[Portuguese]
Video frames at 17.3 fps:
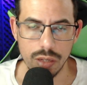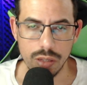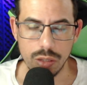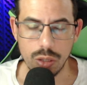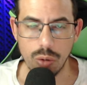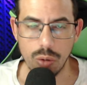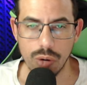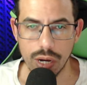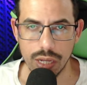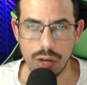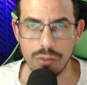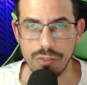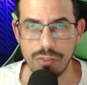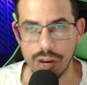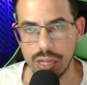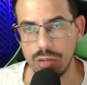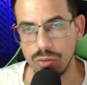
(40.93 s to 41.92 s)
tem um canal
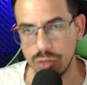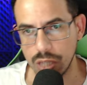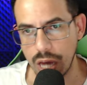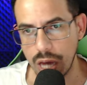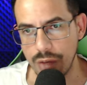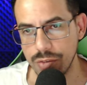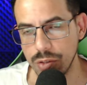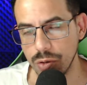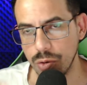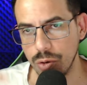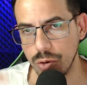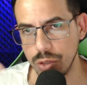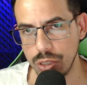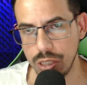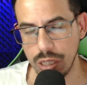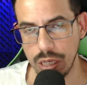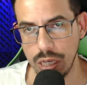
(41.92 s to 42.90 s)
Faguinho Chaves,
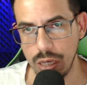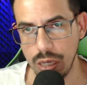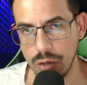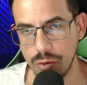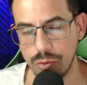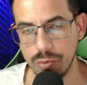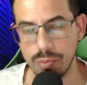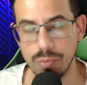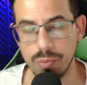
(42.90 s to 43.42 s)
onde eu